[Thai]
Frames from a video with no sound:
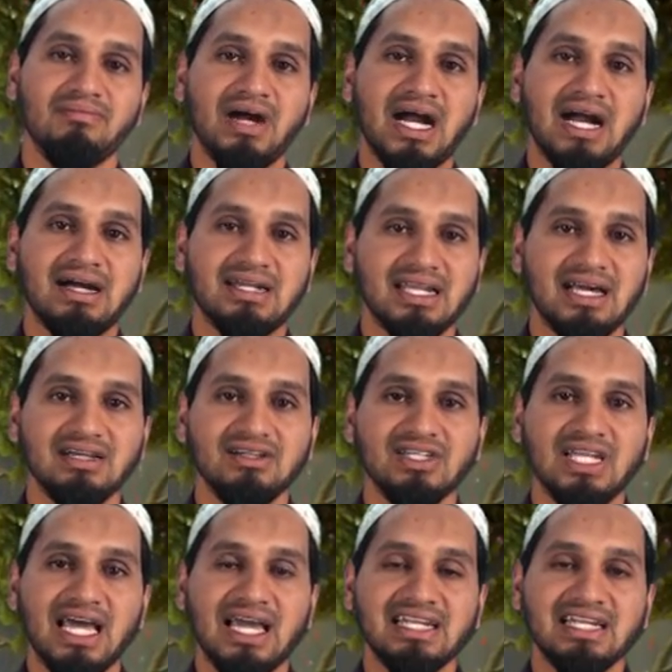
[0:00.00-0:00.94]
บางครั้ง
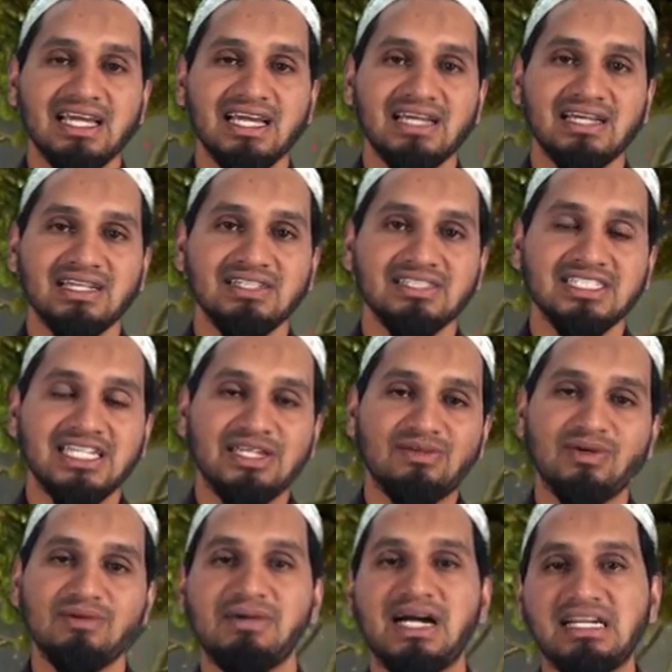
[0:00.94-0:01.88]
ก็ได้นะฮะเราจะเห็
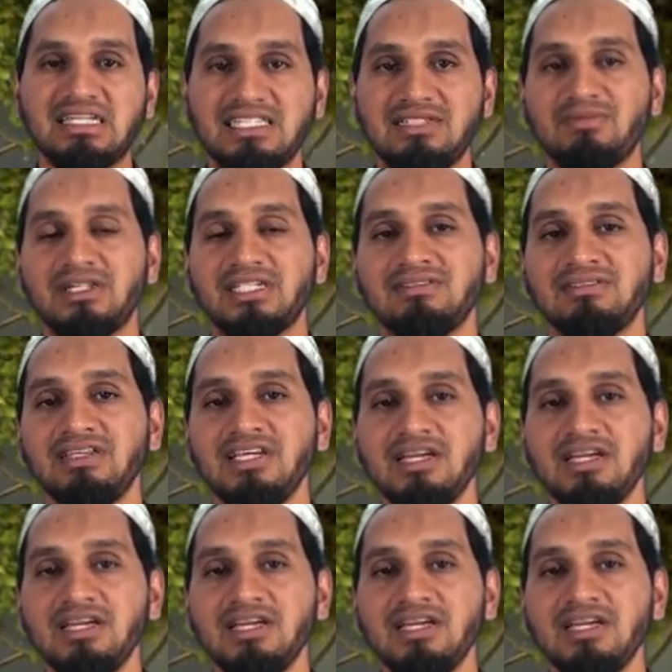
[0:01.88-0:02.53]
นว่าบางทีมัน